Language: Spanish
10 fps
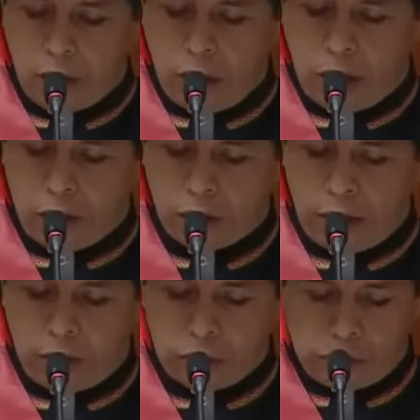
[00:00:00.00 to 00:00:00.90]
una
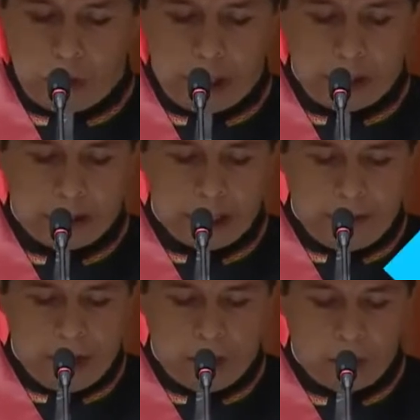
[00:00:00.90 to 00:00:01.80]
contribución en
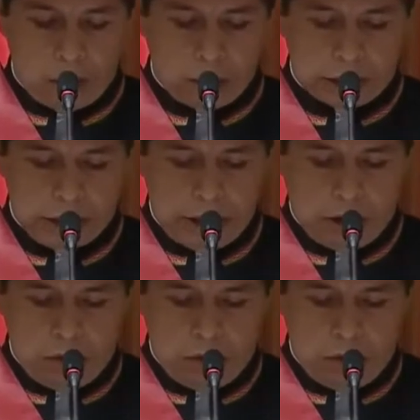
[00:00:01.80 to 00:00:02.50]
trabajo conocida